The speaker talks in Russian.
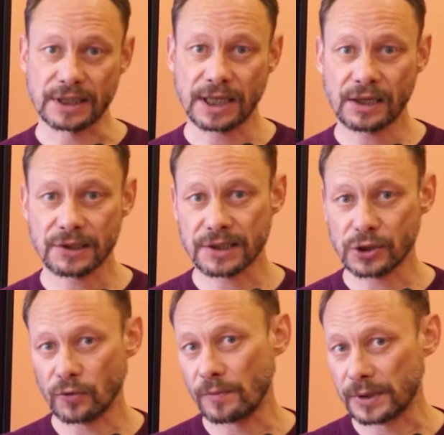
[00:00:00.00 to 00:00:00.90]
Я
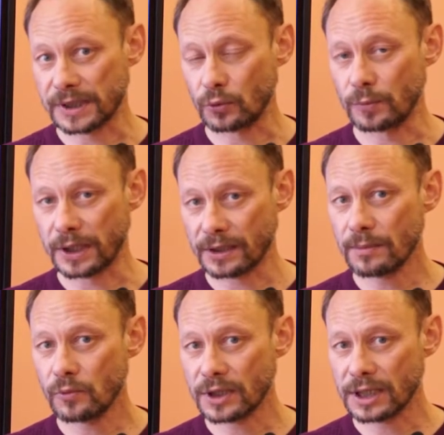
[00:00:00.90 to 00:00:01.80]
расскажу вам про такую
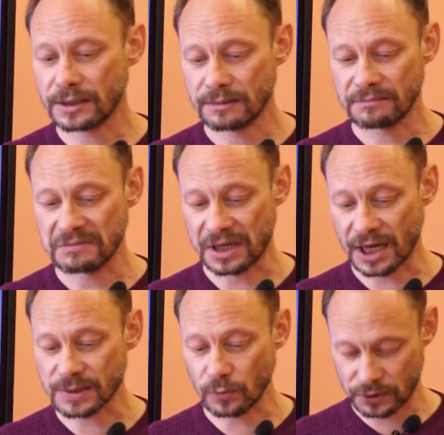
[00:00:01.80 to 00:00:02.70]
программу, как
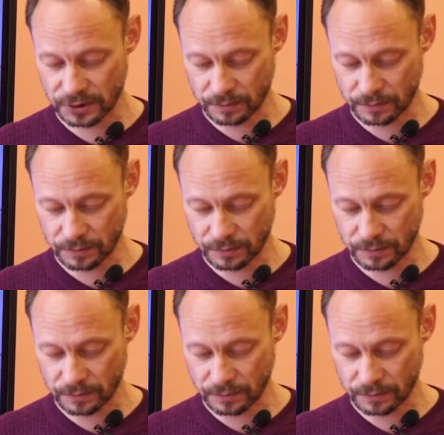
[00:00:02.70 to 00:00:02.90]
Erasmus+.